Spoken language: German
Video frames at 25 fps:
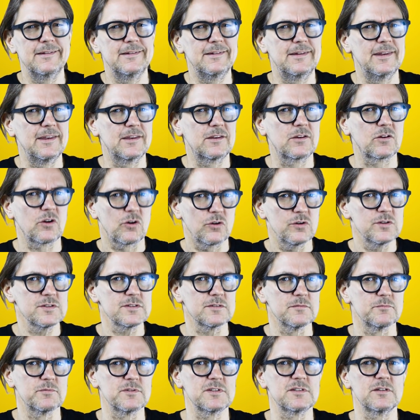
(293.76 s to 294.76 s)
Die
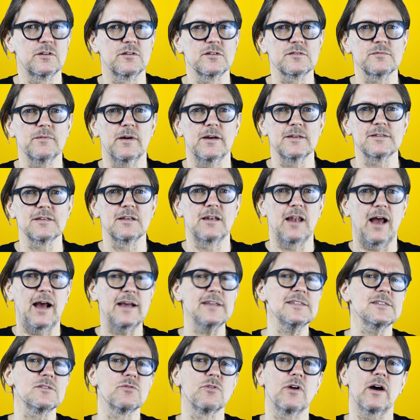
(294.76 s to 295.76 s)
Größe bzw.
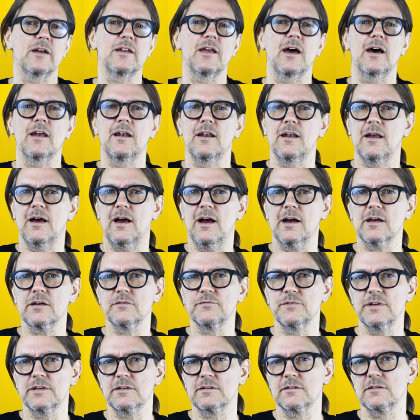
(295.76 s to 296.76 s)
Leistung einer
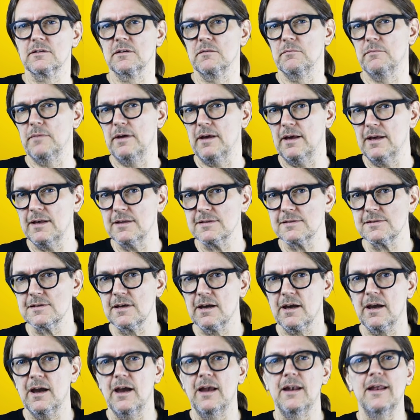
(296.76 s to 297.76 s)
Anlage wird gemäß
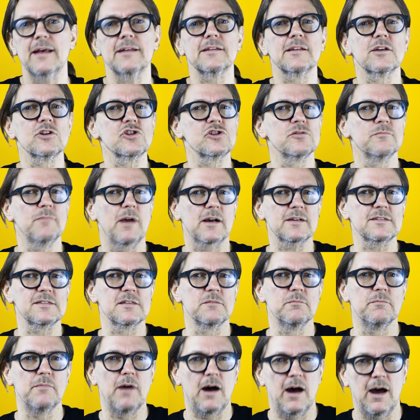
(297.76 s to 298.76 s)
ihrer elektrischen
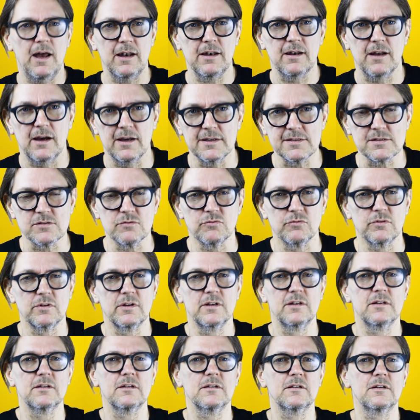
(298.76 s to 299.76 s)
Maximalleistung
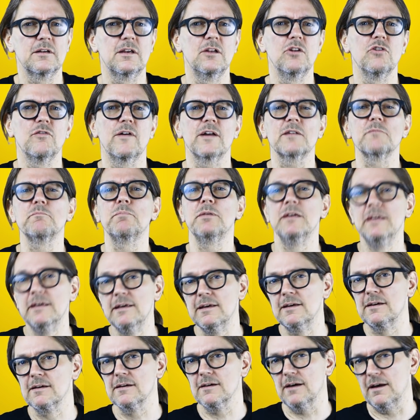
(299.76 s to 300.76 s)
in Kilowatt
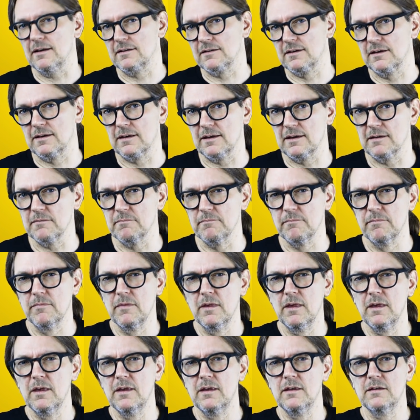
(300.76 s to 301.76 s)
Peak angegeben.
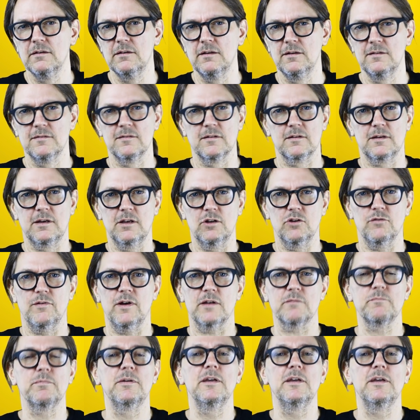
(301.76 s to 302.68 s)
Diese Kilowatt